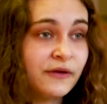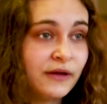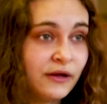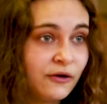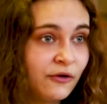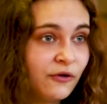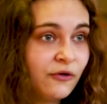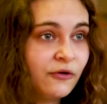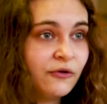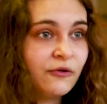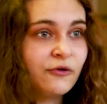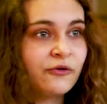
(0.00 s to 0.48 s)
des
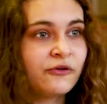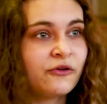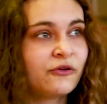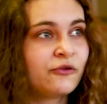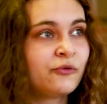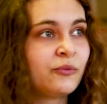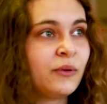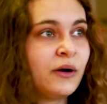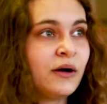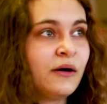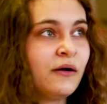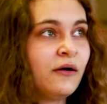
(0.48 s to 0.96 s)
langues, que ce
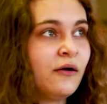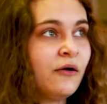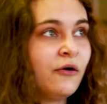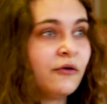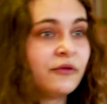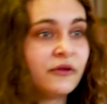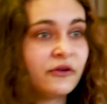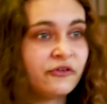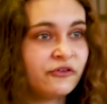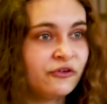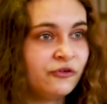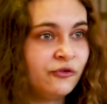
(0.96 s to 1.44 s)
soit
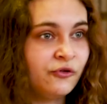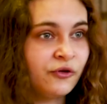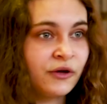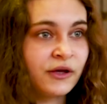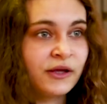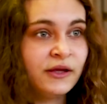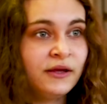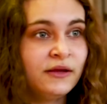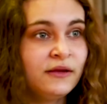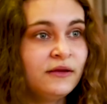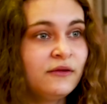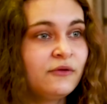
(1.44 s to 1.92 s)
en
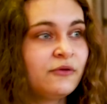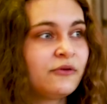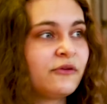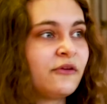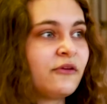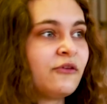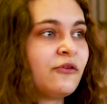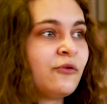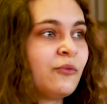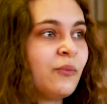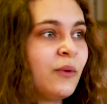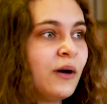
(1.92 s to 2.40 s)
ingénierie, que
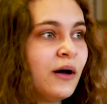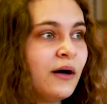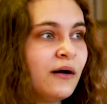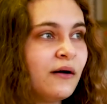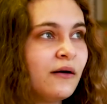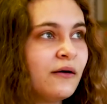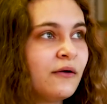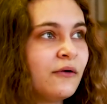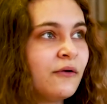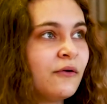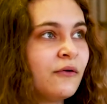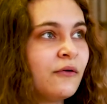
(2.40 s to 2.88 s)
ce
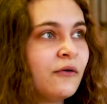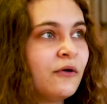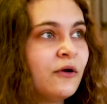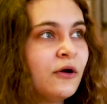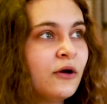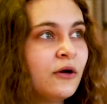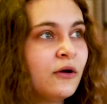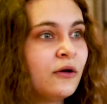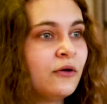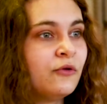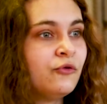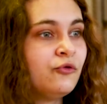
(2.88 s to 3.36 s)
soit euh,
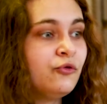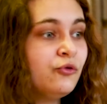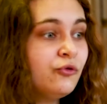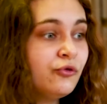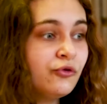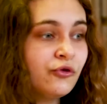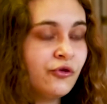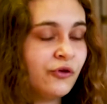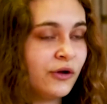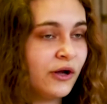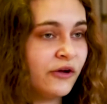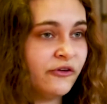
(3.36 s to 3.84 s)

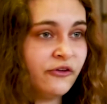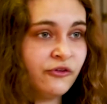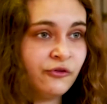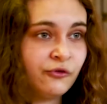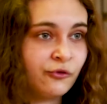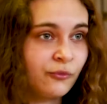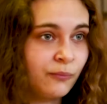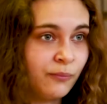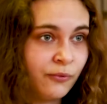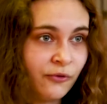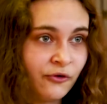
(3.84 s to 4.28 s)
juste dans la gestion de